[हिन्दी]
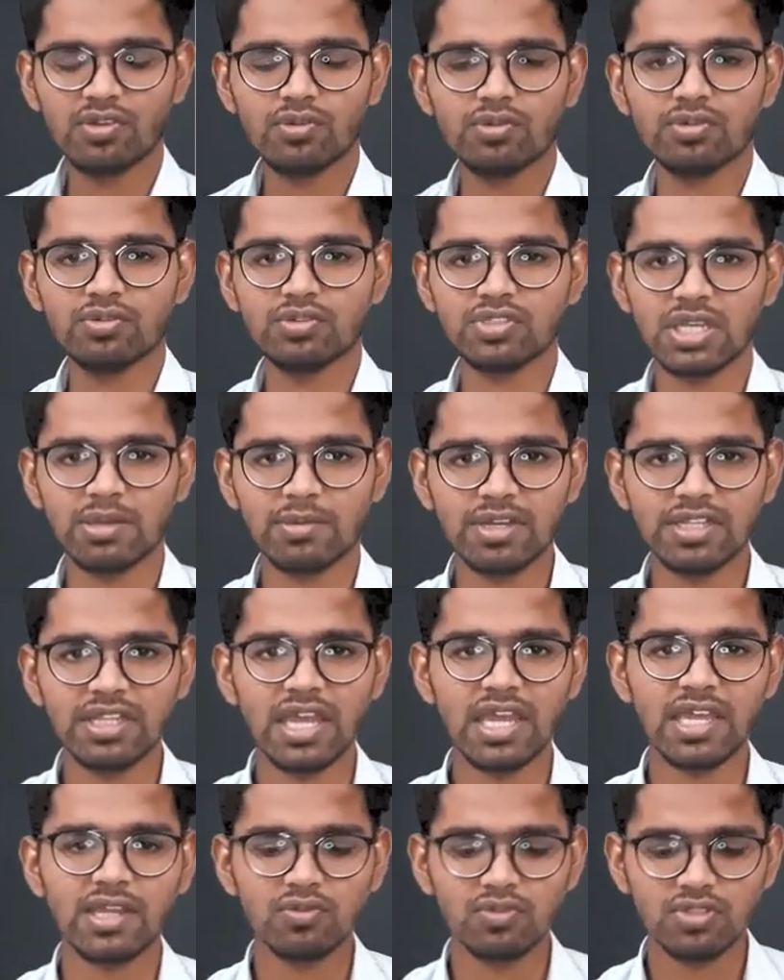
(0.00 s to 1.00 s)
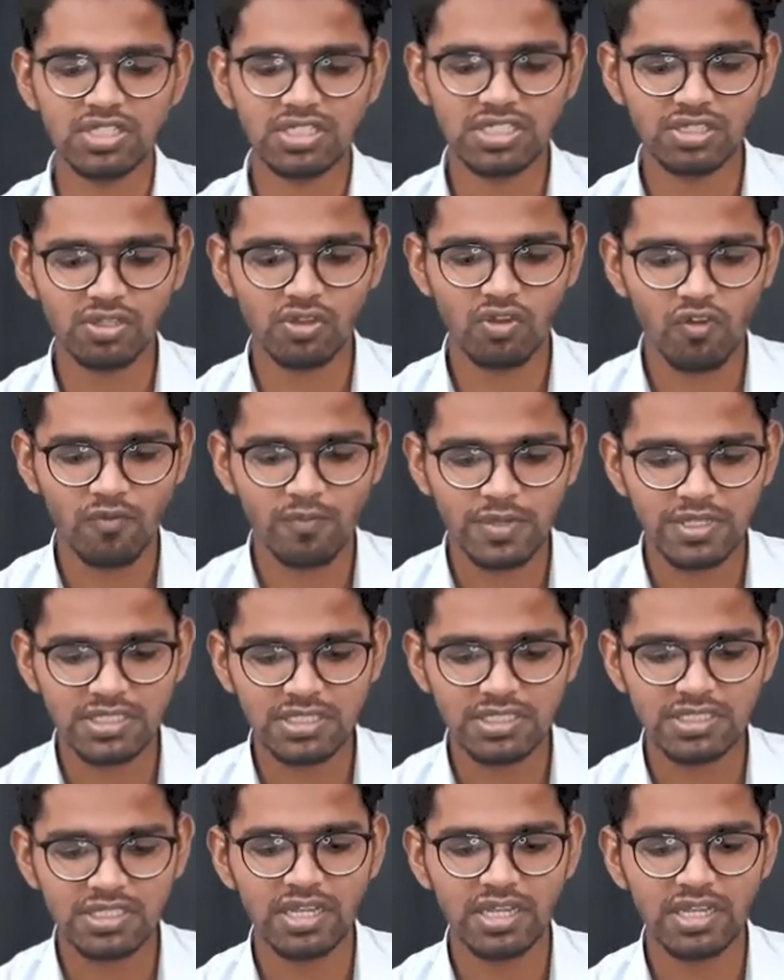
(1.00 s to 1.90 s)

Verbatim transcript: उसके बाद एक्विजिशन ऑफ बिजनेस